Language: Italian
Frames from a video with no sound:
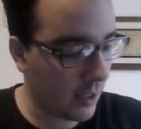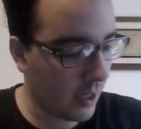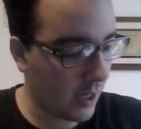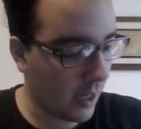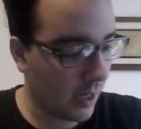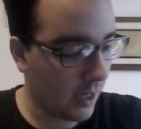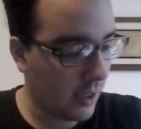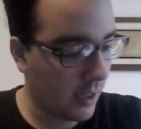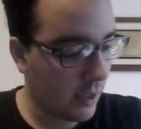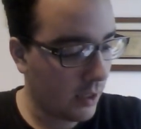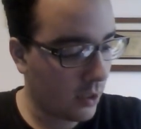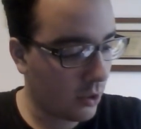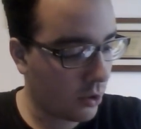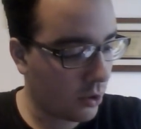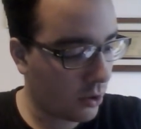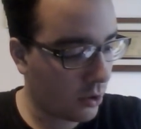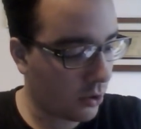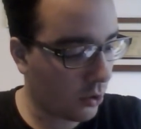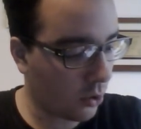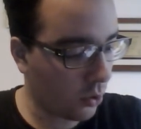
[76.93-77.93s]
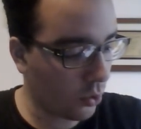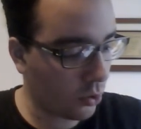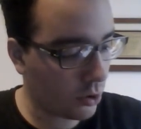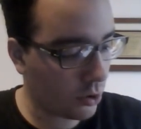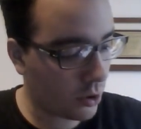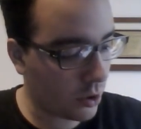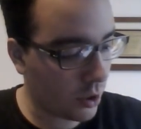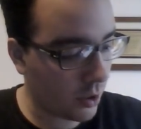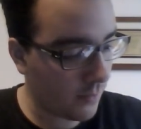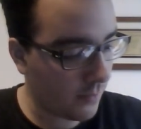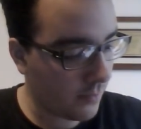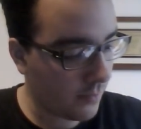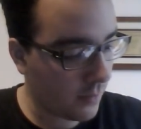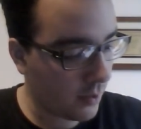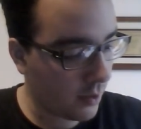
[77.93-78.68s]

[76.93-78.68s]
ha Kroos,